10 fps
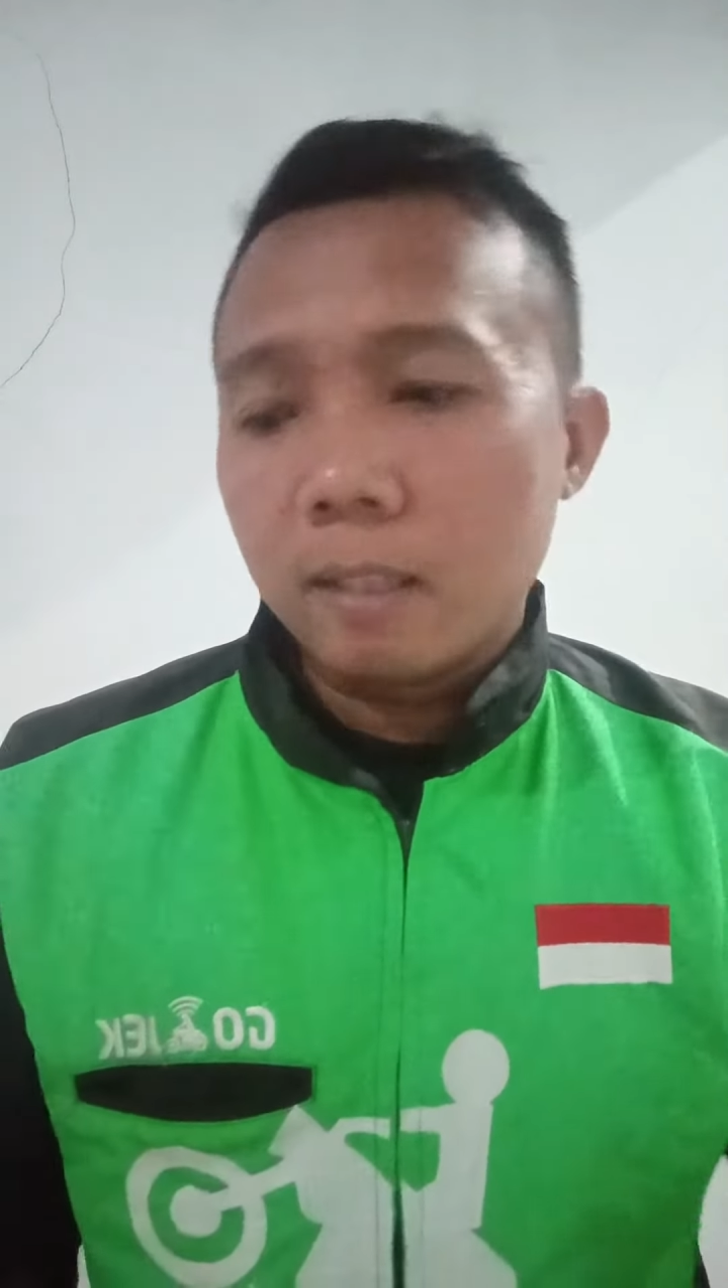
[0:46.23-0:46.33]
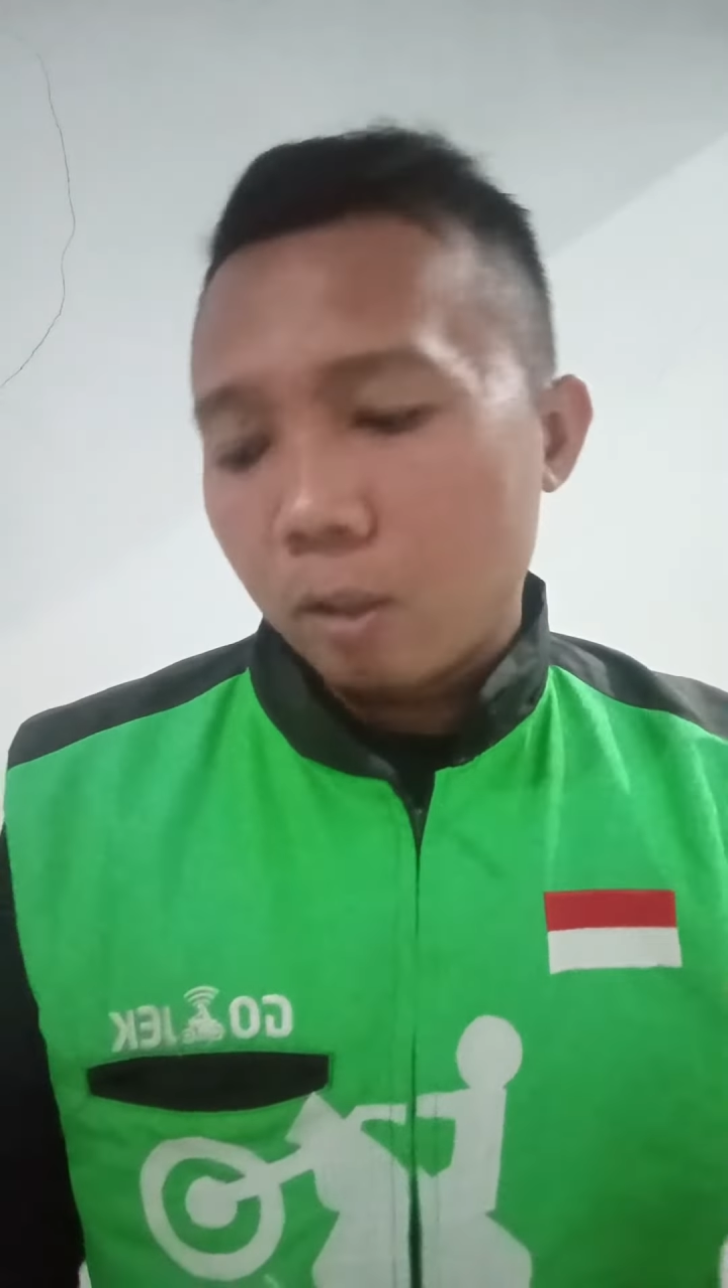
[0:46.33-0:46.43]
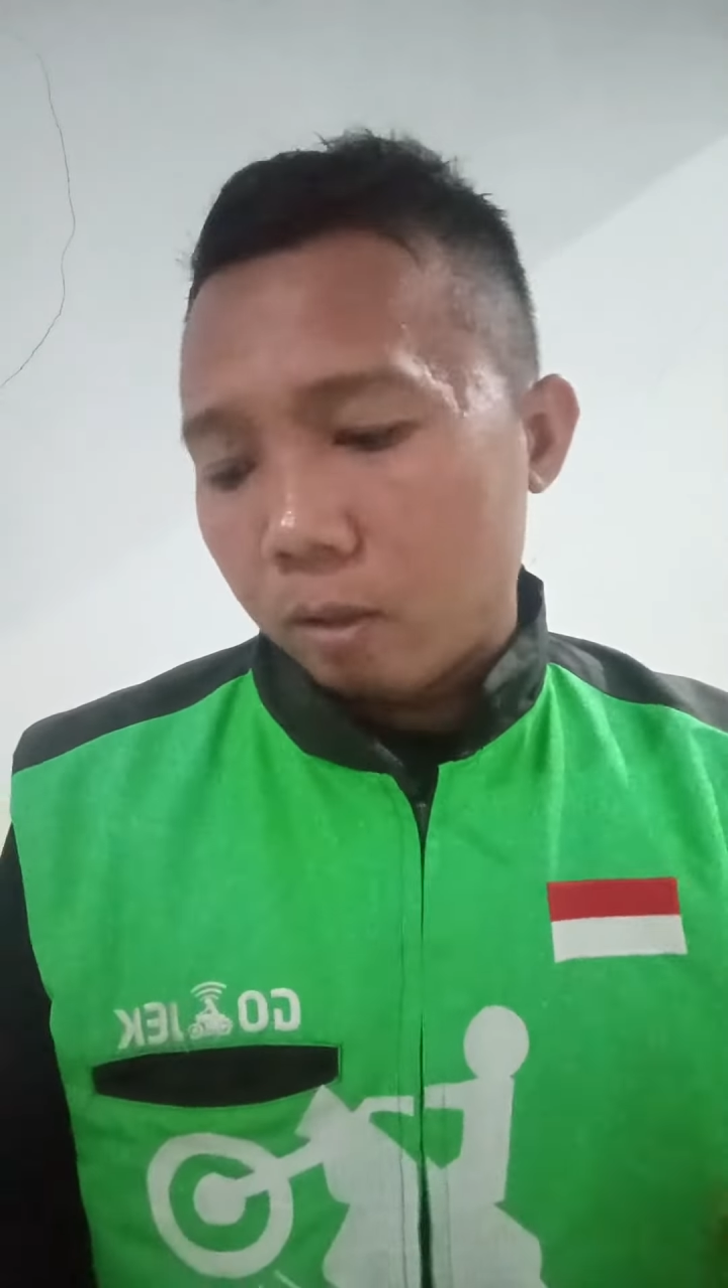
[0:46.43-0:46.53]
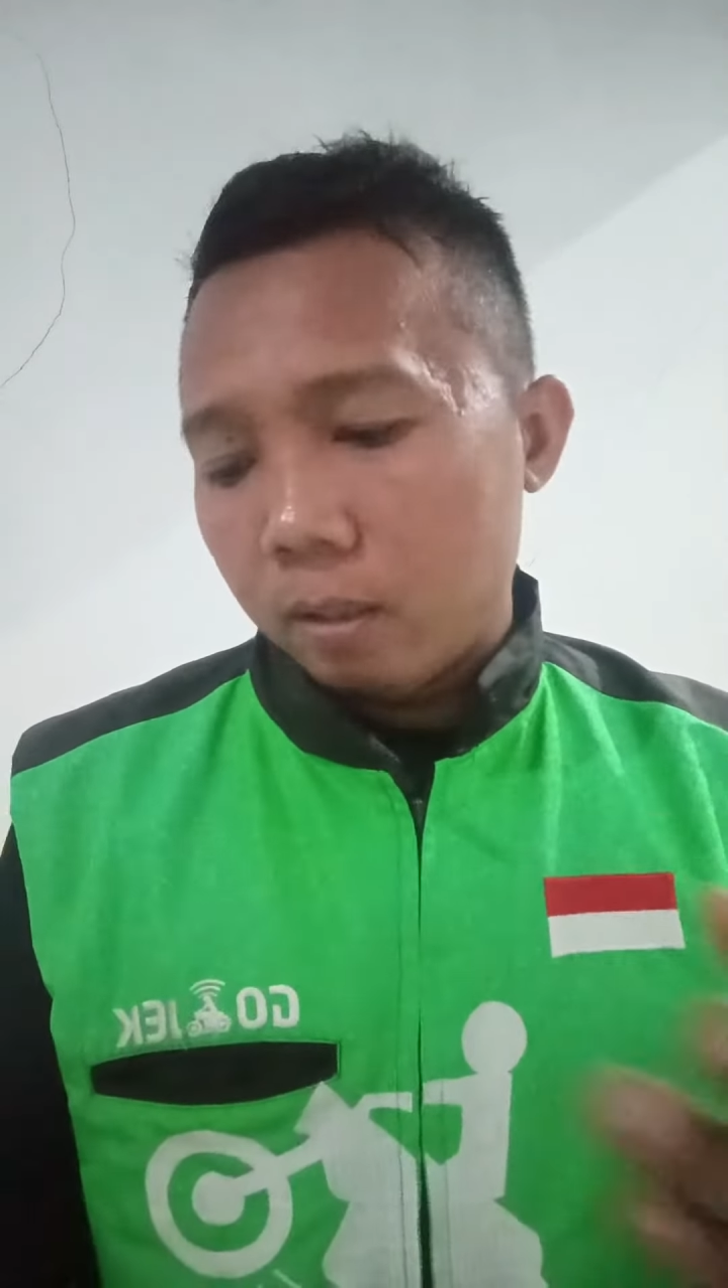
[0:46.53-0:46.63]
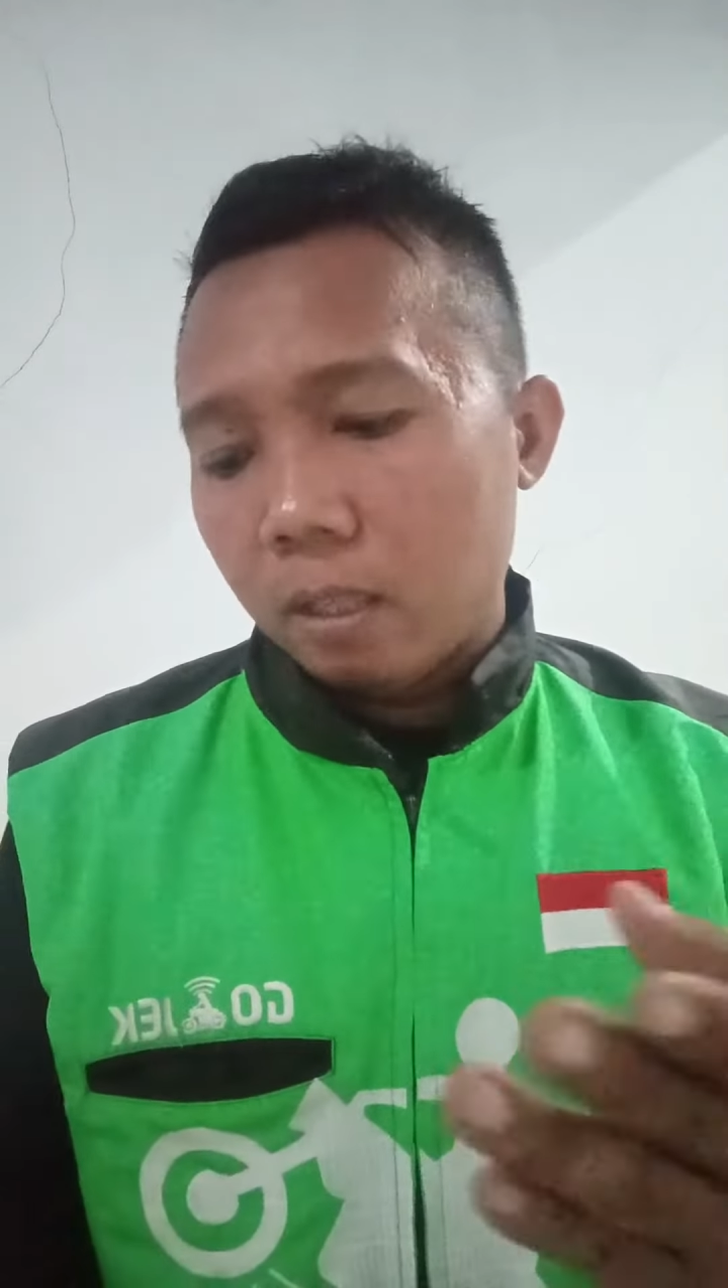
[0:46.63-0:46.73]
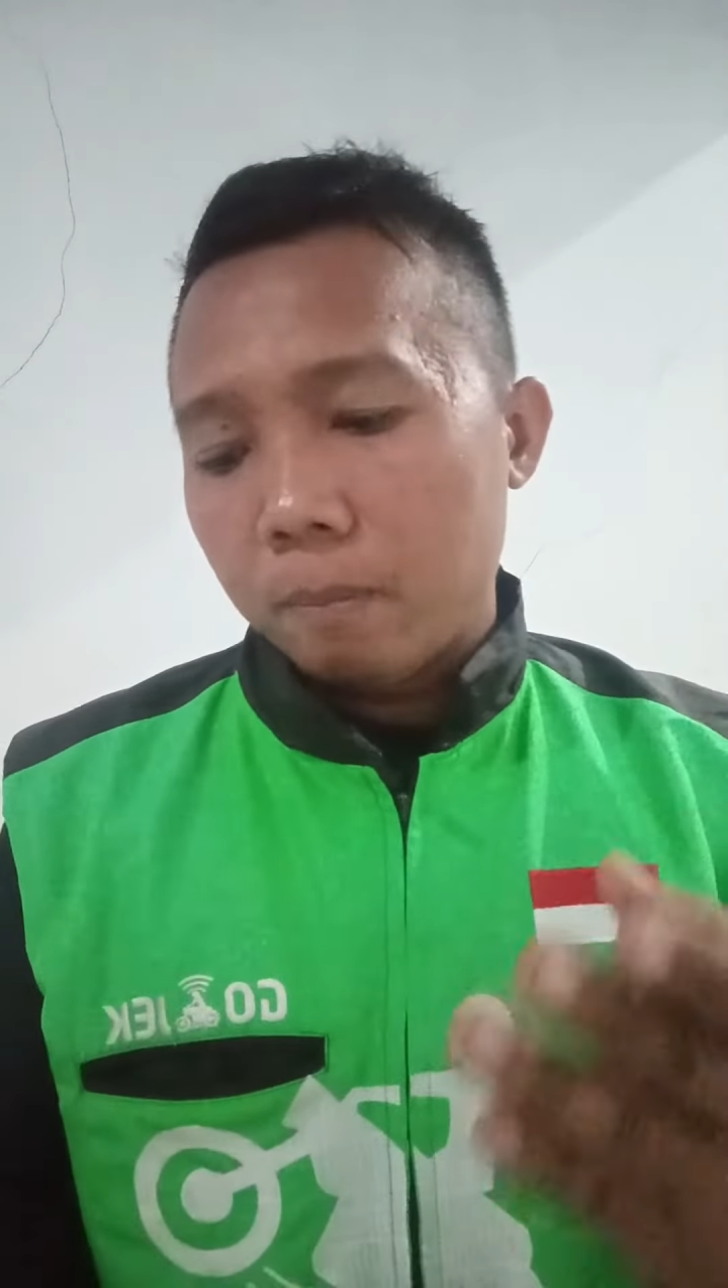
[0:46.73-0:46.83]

kalau dia